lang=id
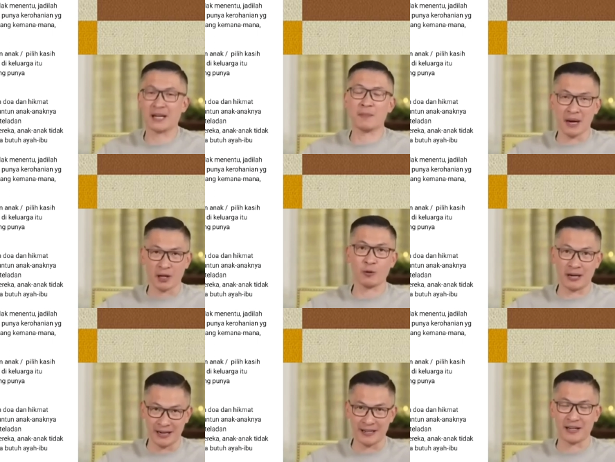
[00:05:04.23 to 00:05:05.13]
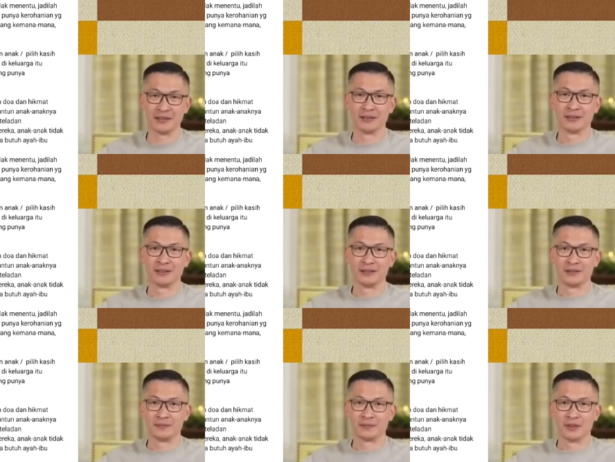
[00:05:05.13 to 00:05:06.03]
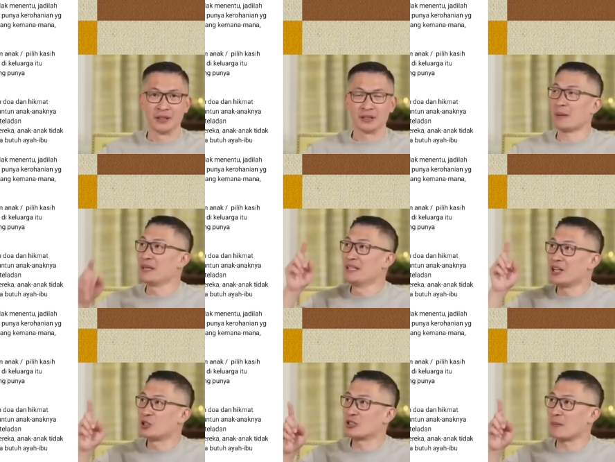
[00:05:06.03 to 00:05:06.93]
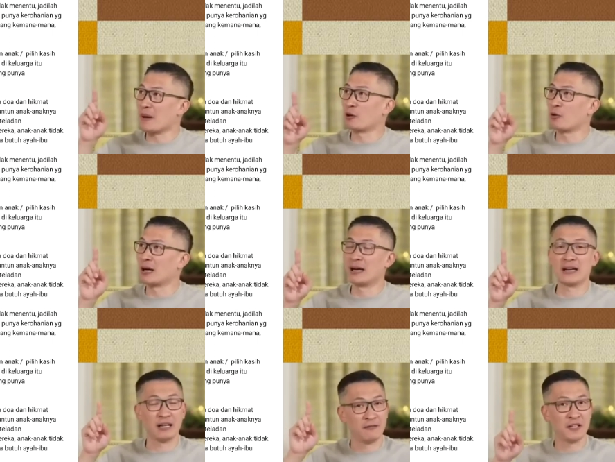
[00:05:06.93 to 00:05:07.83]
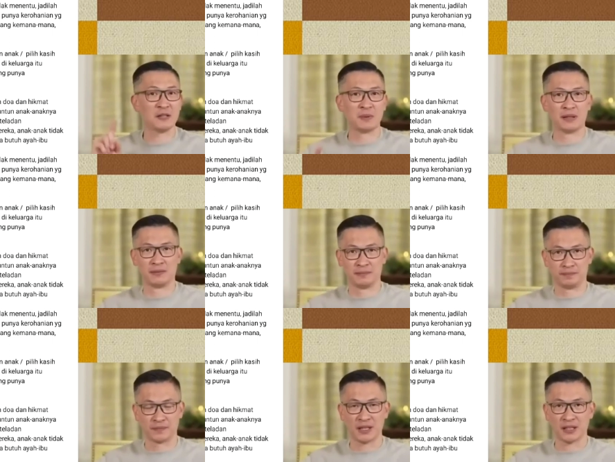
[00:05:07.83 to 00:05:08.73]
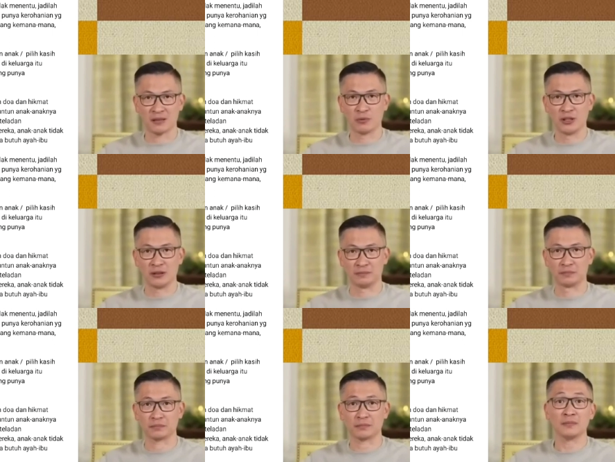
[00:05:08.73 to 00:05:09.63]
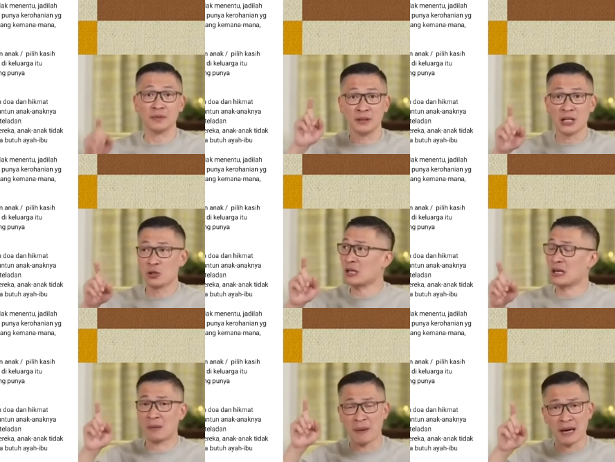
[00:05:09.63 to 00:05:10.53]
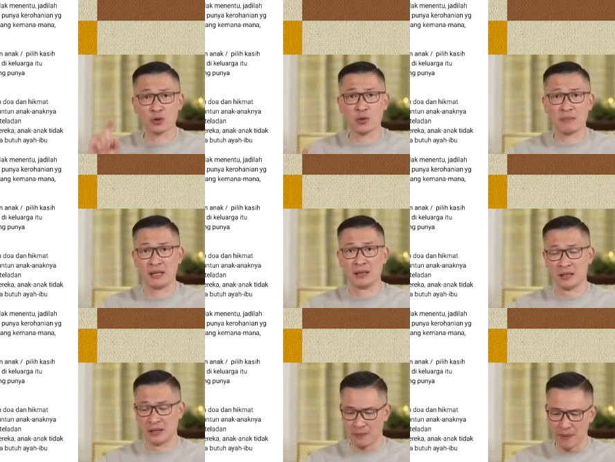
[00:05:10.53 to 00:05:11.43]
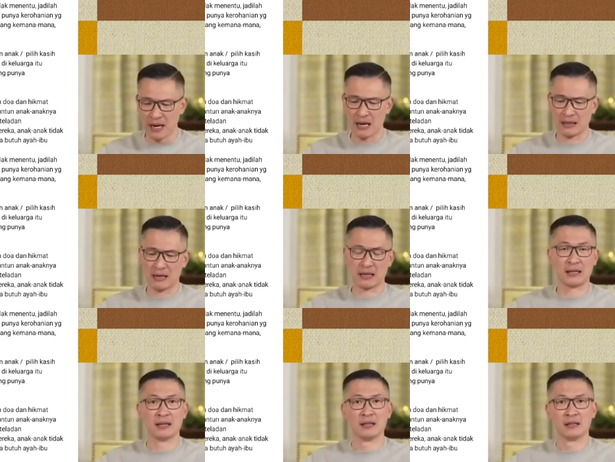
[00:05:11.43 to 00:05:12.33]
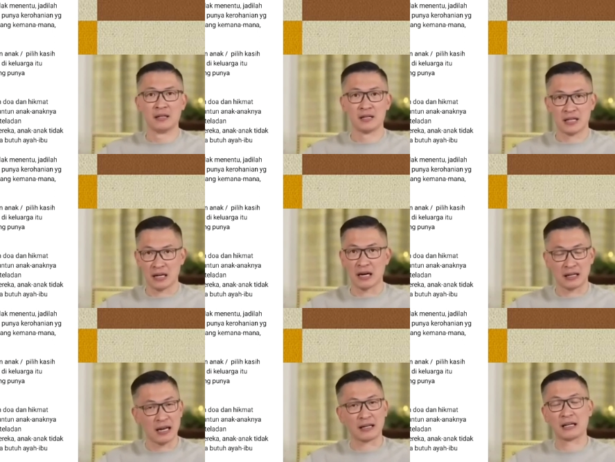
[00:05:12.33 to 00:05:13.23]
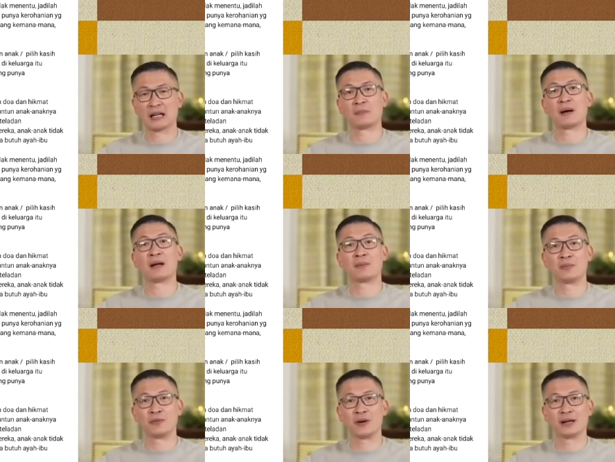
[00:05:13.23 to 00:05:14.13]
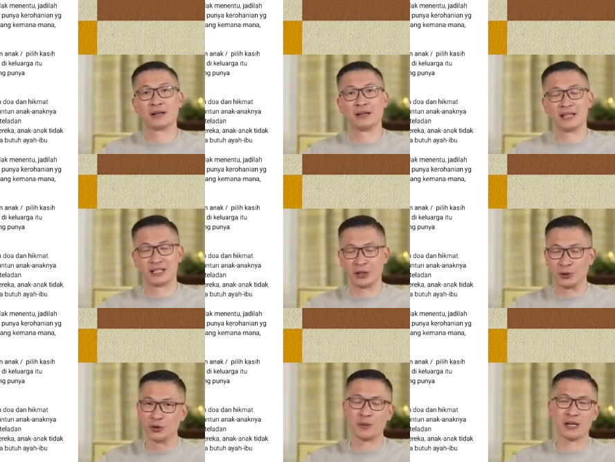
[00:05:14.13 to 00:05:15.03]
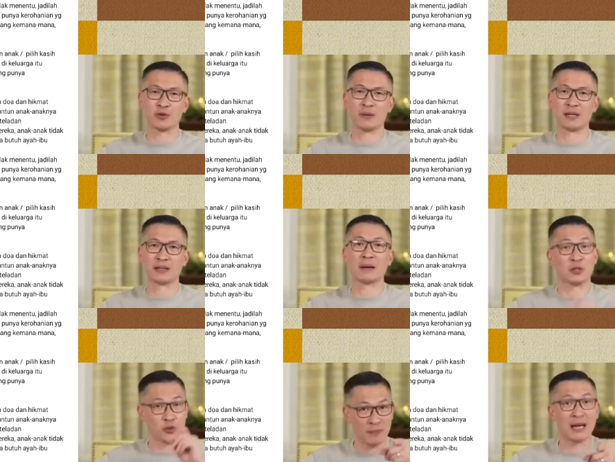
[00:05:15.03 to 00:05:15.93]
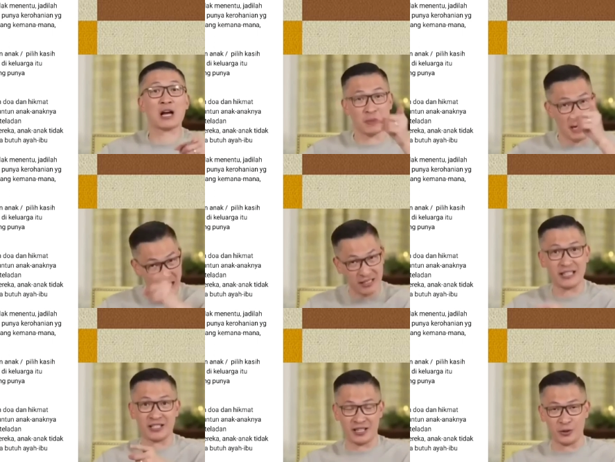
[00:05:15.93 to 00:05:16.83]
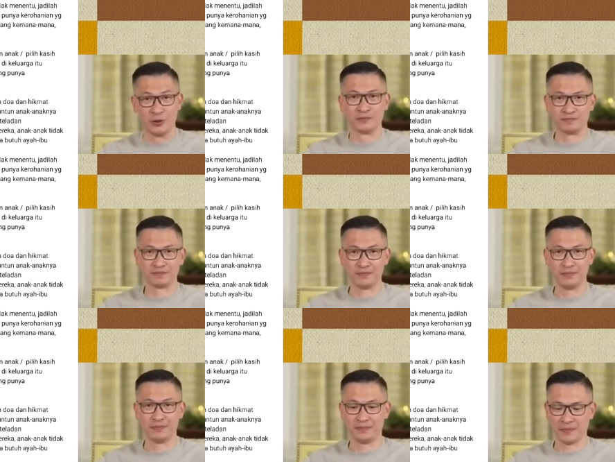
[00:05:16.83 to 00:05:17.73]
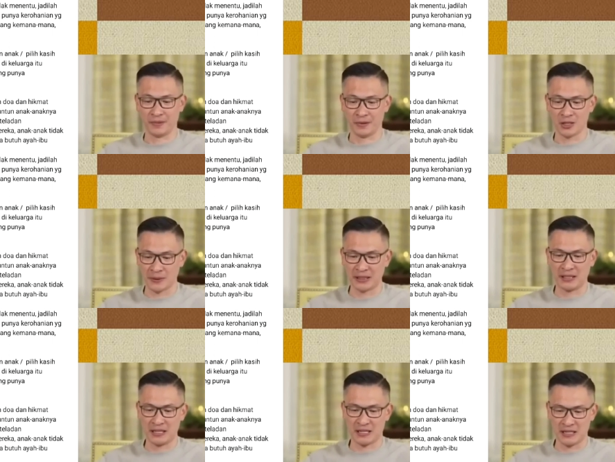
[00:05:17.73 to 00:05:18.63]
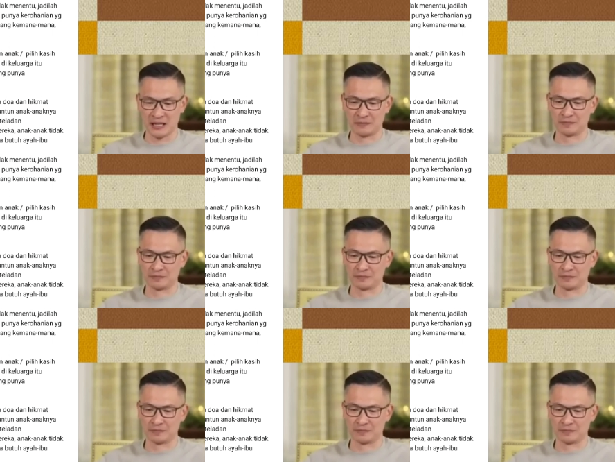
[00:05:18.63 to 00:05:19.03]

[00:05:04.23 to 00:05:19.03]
kepala keluarganya. Tetapi Yesus kepala keluarga yang invisible, yang tersembunyi. Yesus adalah kepala suami, kepala laki-laki. Sedangkan laki-laki adalah kepala perempuan. Istri tunduk pada suami, tapi suami harus mengasihi istri dulu. Seperti dirinya sendiri.